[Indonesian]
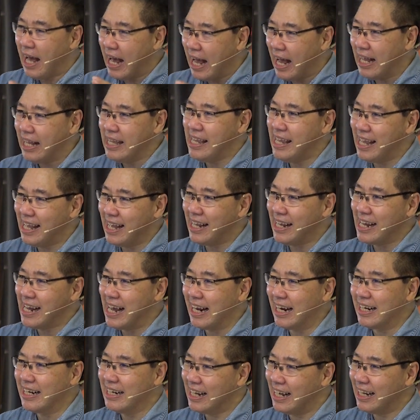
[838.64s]
hanya
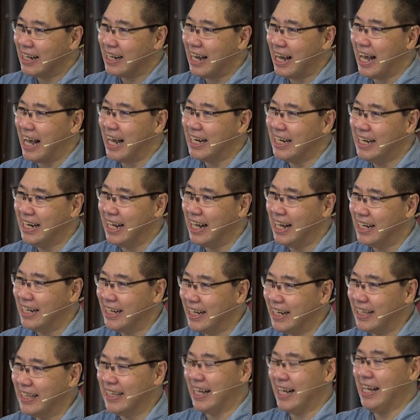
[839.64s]
karena keadaan
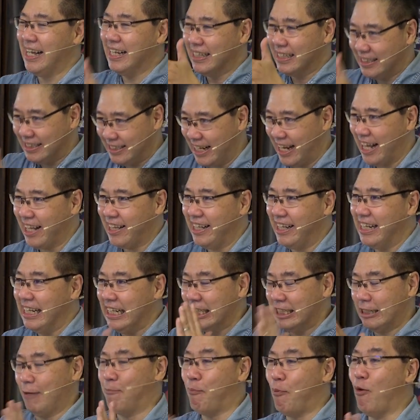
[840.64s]
kita saat ini,
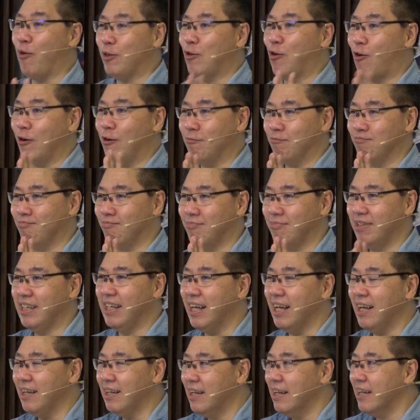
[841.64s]
sepotong.
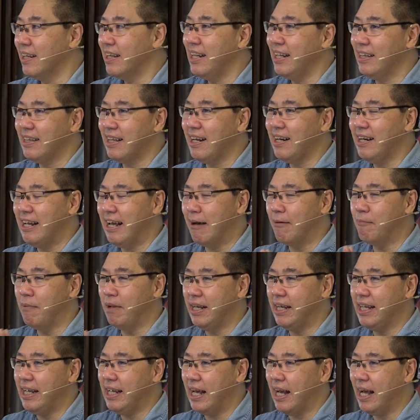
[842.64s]
Ya, kita tidak
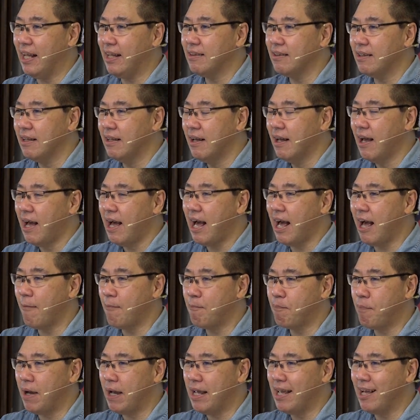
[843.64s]
melihat apa